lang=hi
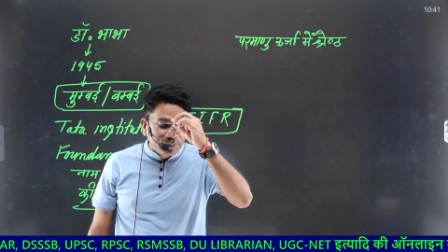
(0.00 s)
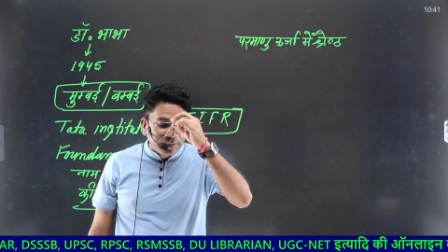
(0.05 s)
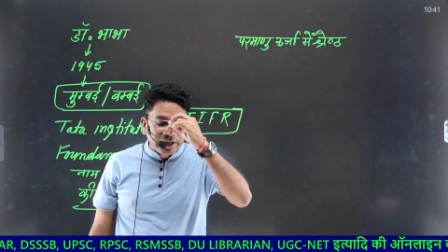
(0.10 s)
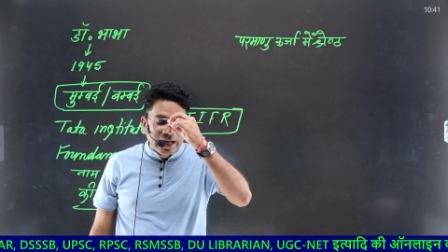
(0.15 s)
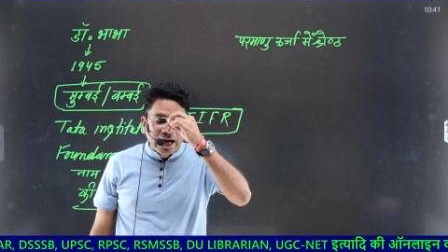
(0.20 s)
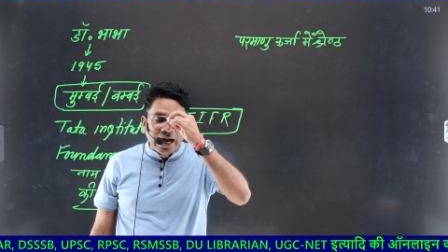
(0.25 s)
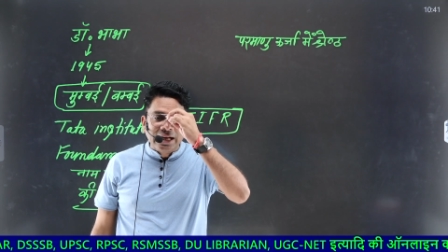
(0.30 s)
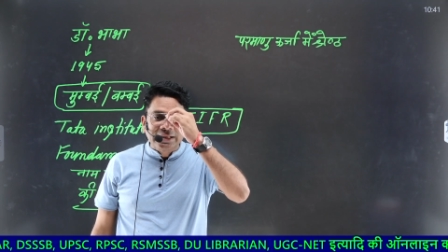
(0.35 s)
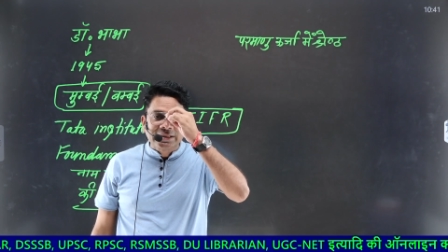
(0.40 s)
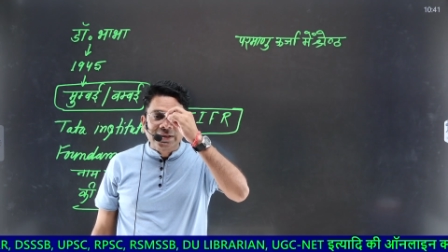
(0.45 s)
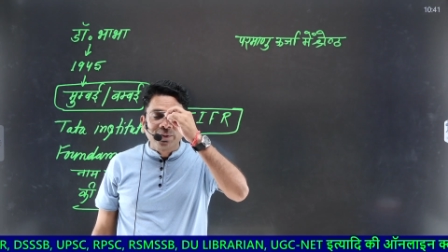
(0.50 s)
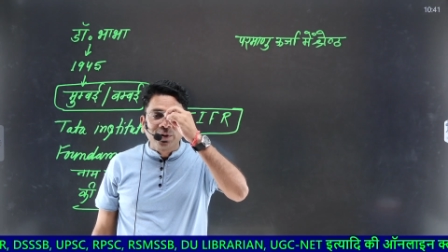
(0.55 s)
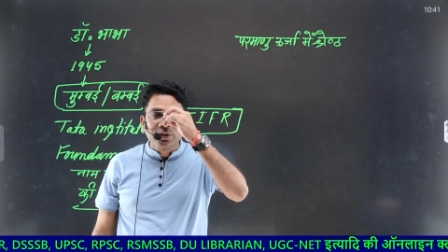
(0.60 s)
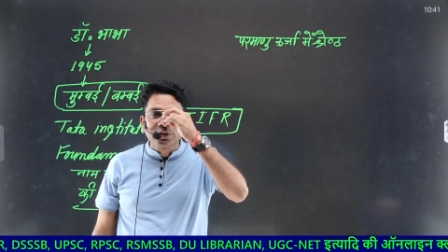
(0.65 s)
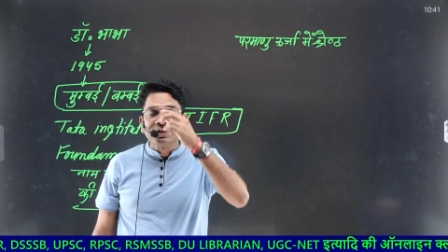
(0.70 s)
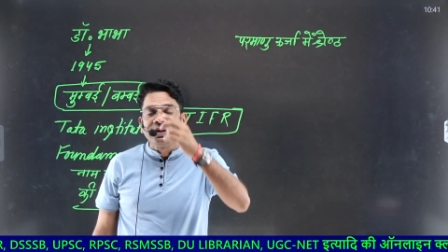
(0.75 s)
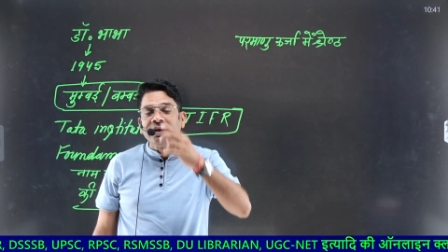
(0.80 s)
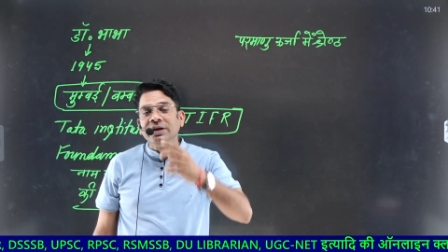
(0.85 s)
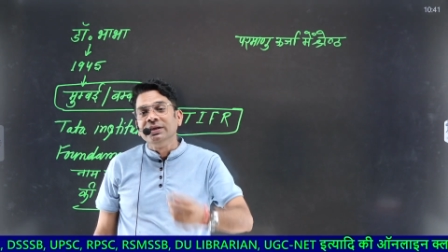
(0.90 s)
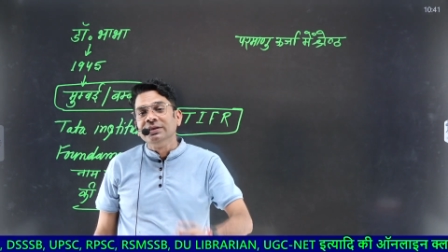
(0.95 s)
प्रयास है वो
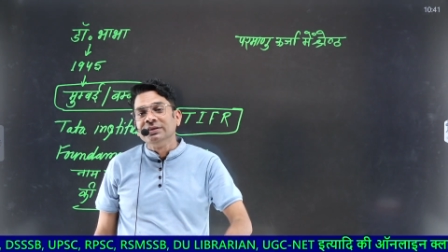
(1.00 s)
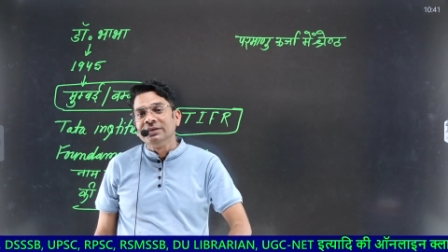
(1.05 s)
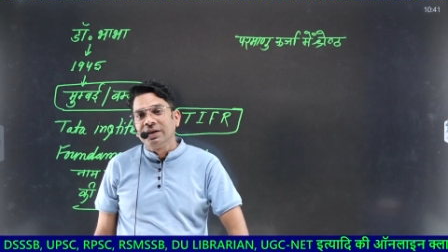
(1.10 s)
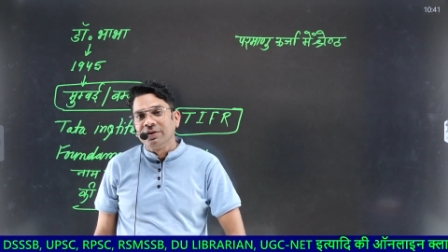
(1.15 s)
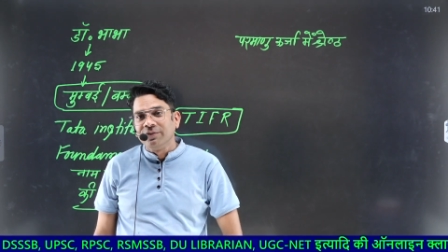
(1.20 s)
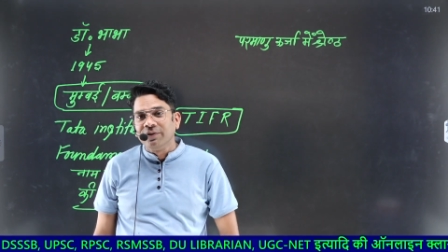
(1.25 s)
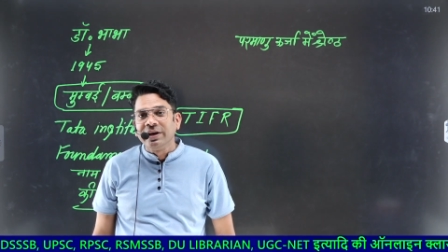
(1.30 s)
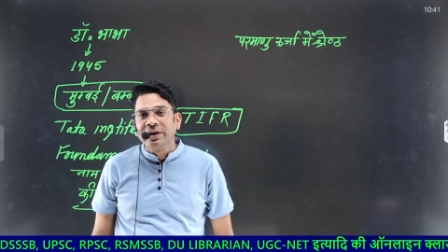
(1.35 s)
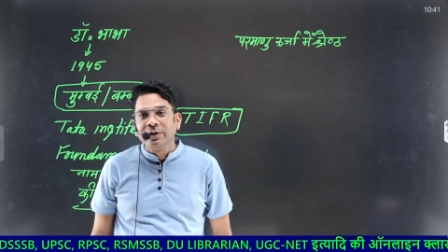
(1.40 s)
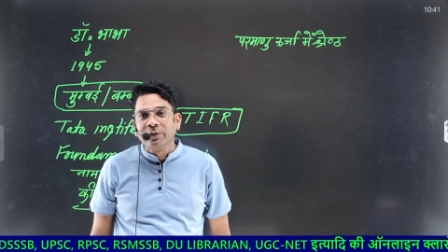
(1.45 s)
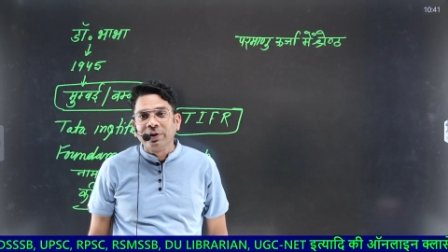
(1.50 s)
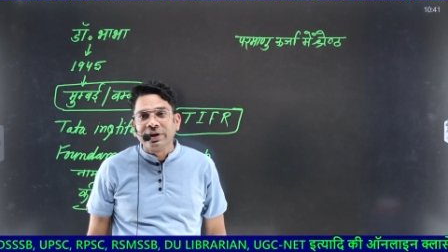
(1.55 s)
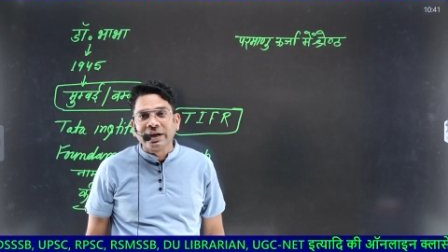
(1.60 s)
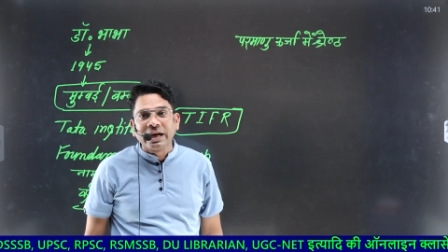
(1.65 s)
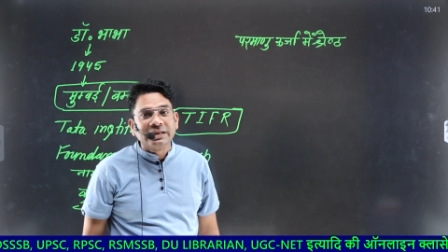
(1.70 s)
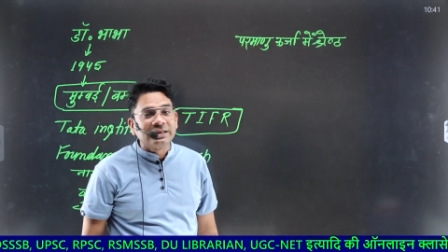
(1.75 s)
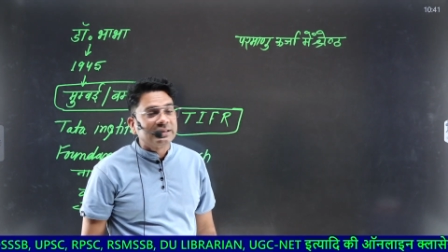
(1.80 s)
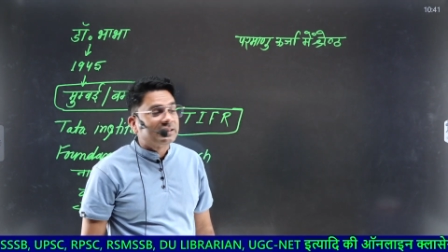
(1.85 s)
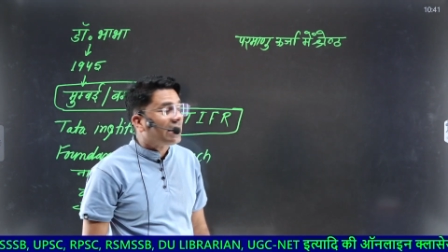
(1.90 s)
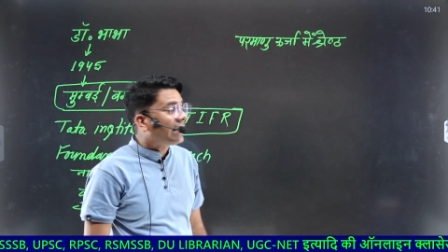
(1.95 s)
तीन जनवरी को
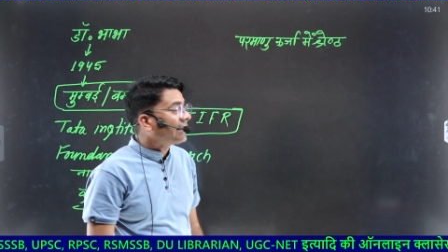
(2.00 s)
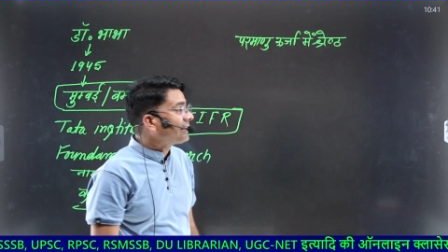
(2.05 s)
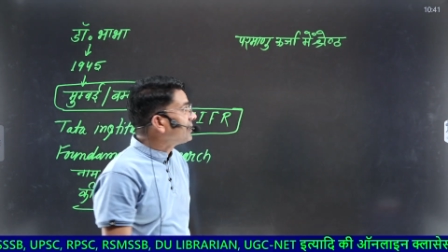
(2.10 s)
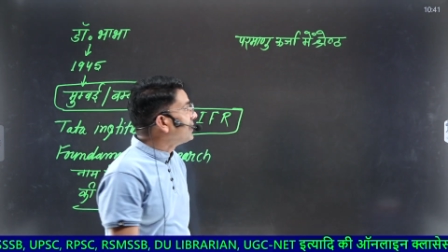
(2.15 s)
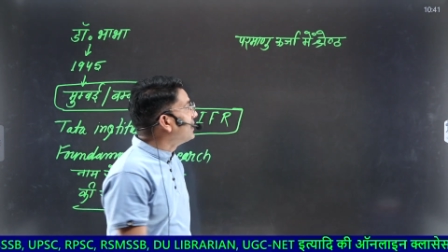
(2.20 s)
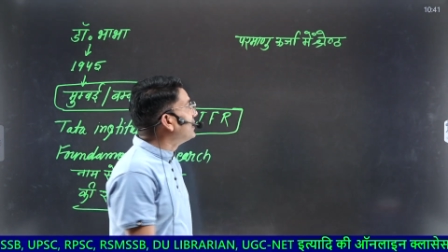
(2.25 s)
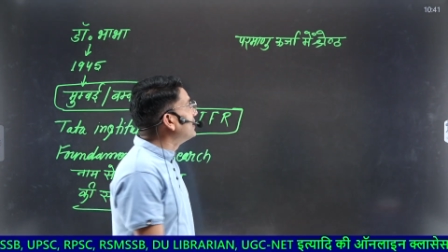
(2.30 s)
किया जाता है तीन